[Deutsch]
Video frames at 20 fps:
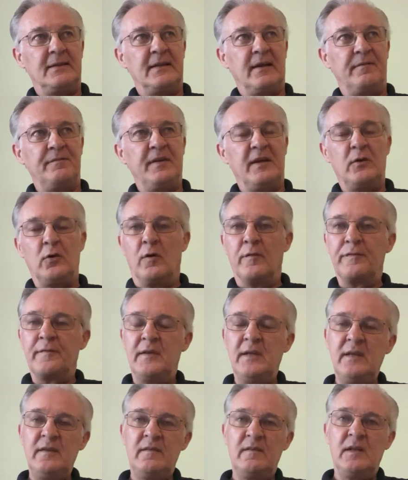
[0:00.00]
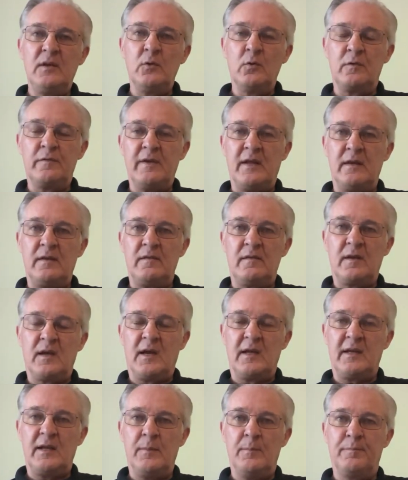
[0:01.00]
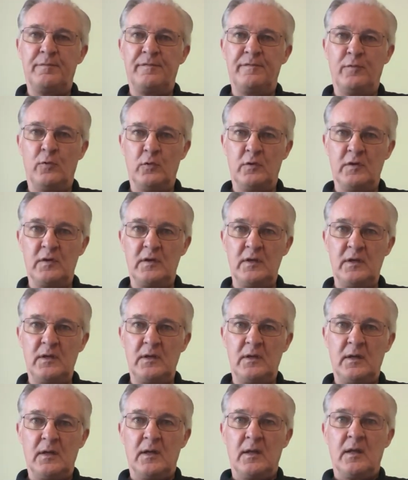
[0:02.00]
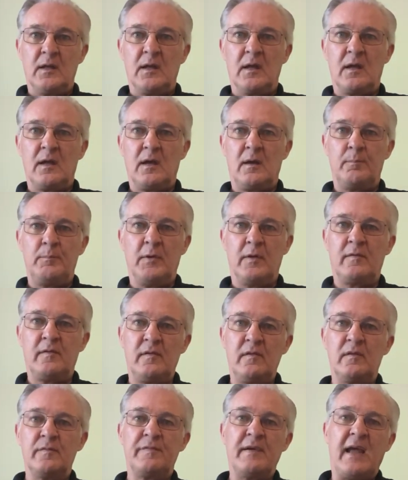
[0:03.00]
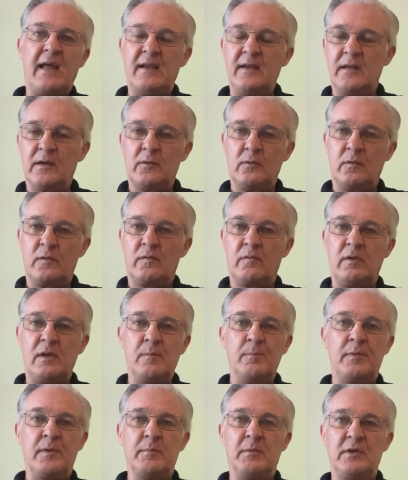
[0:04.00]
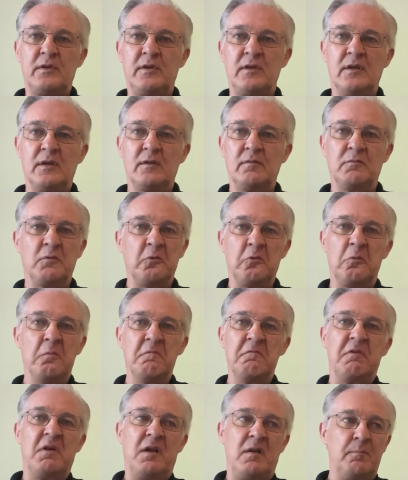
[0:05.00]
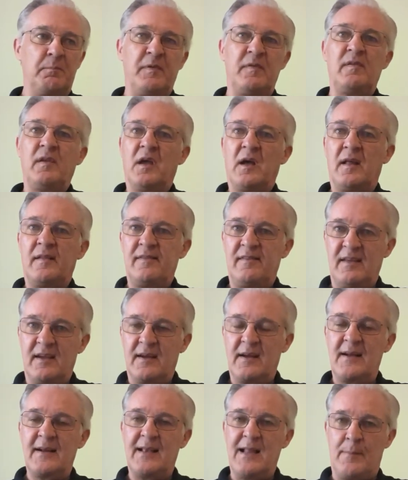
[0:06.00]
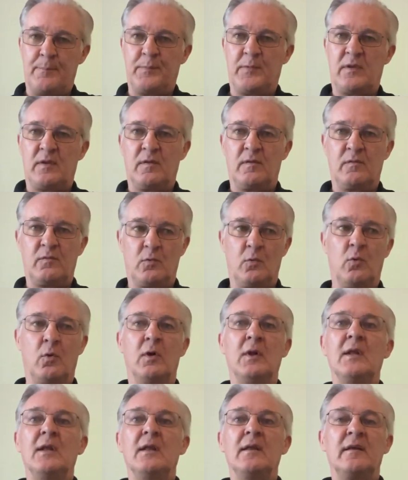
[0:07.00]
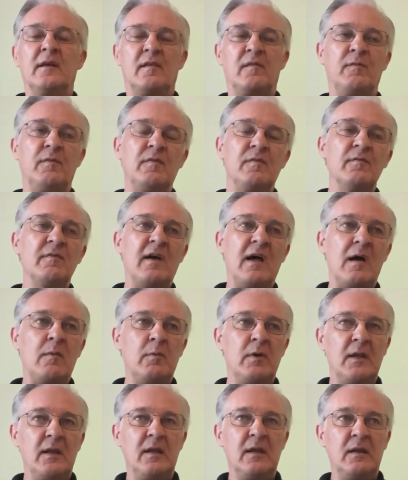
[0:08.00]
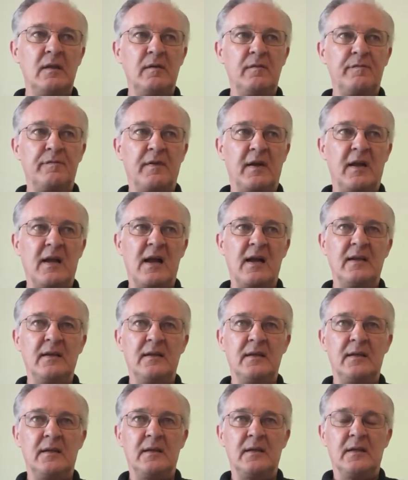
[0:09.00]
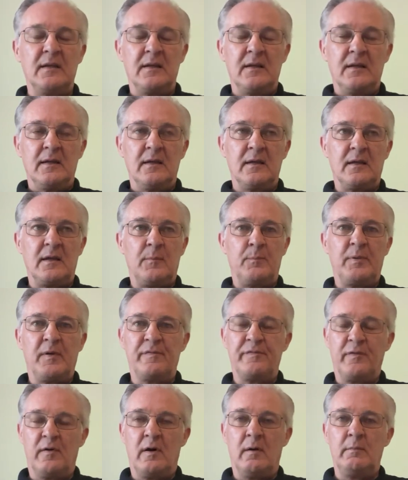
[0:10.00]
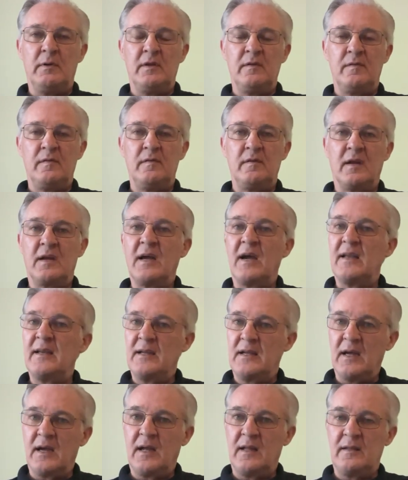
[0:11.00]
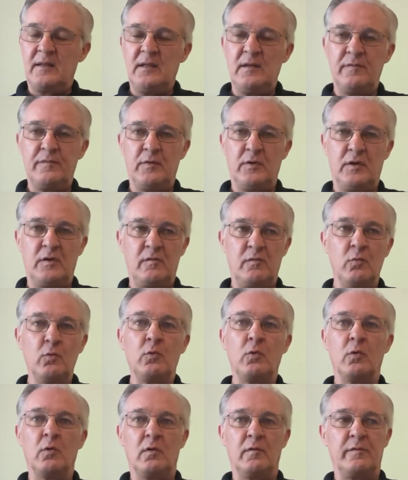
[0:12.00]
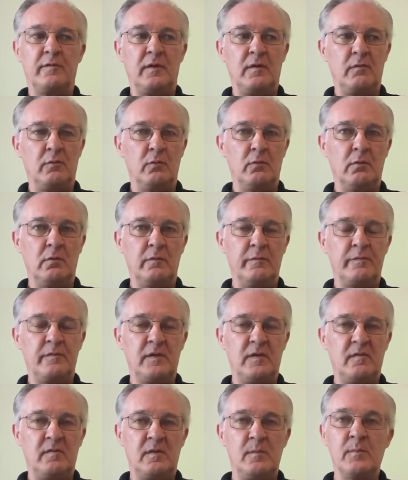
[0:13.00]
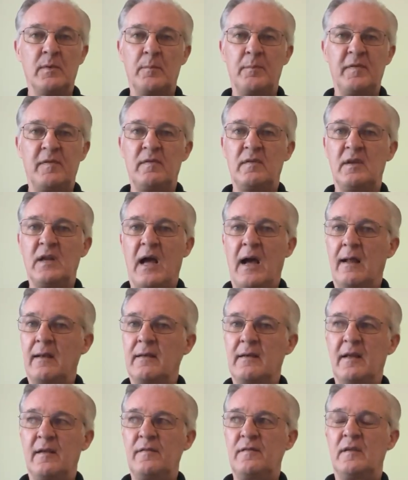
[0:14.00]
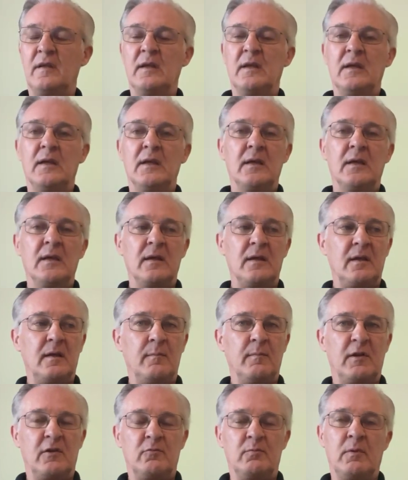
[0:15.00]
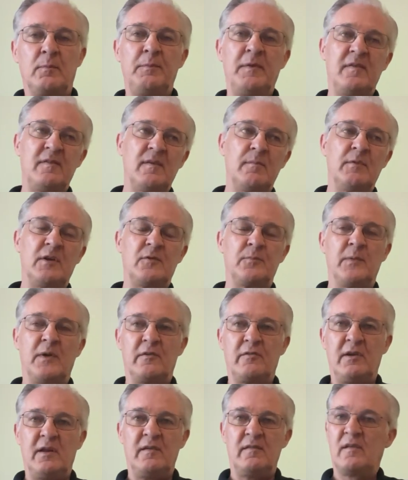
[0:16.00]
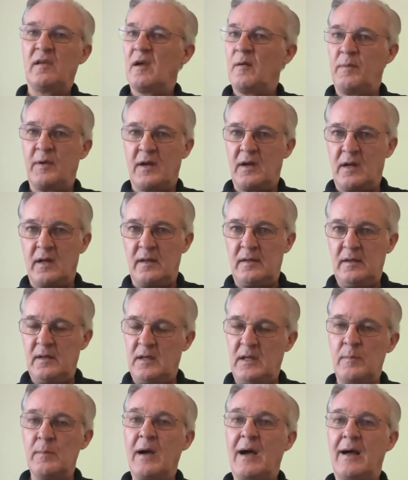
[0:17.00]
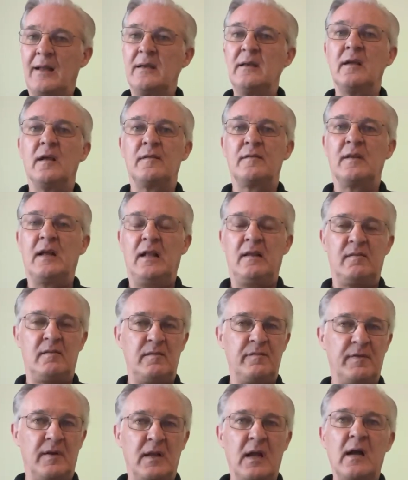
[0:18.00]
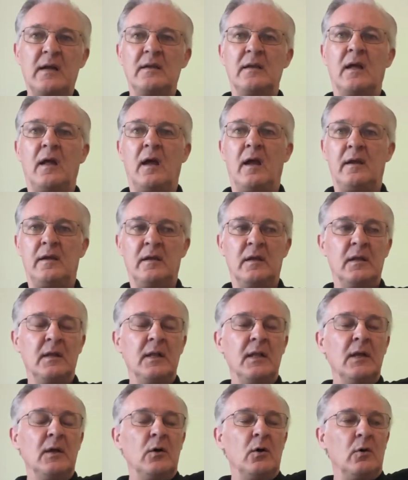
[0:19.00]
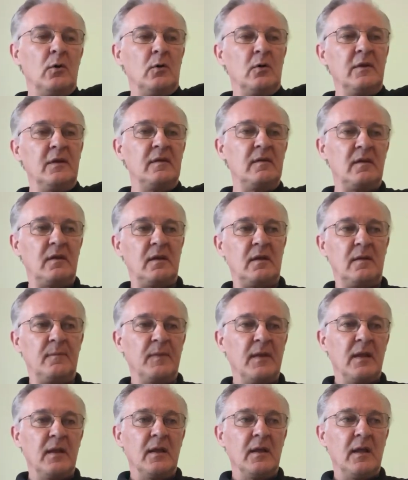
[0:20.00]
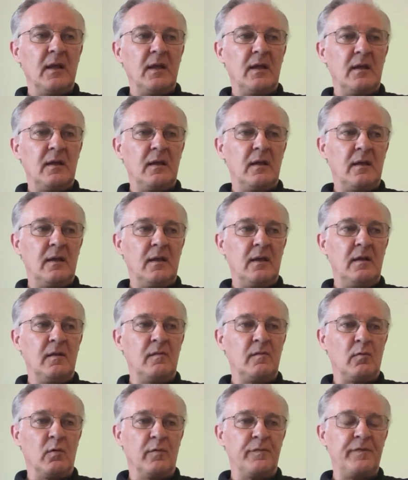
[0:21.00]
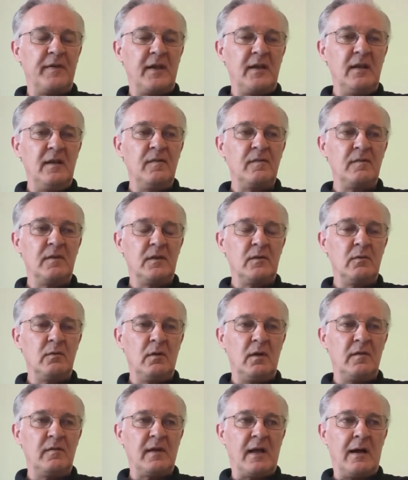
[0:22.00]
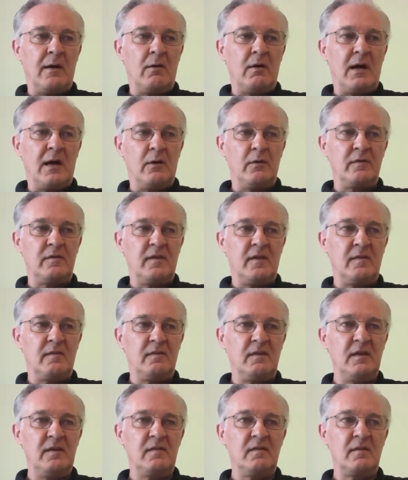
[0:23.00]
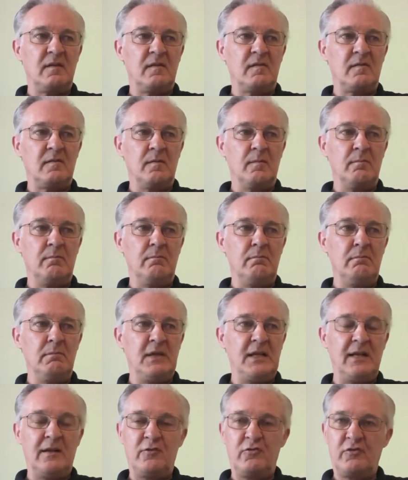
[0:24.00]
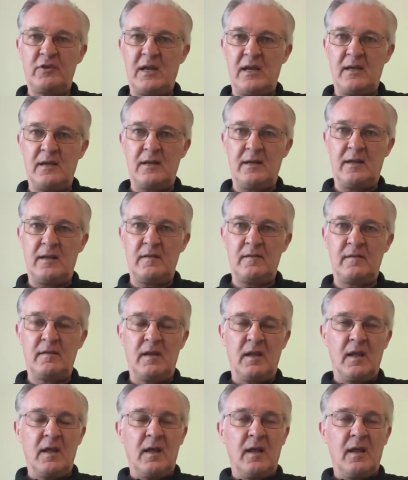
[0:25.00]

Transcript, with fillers: da wird oft nicht die Notwendigkeit empfunden, äh, plötzlich eine Veränderung zu implementieren. Warum? Weil bisher hat es ja geklappt. So, jetzt wissen wir aber, vergangene äh, Performance ist ja keine Garantie für die Zukunft. Die Zukunft ist immer ein bisschen anders, äh, manchmal besser, manchmal schlechter, aber garantiert immer anders als die Vergangenheit. Und äh, äh insofern ist natürlich auch aus der Sicht des Mittelständlers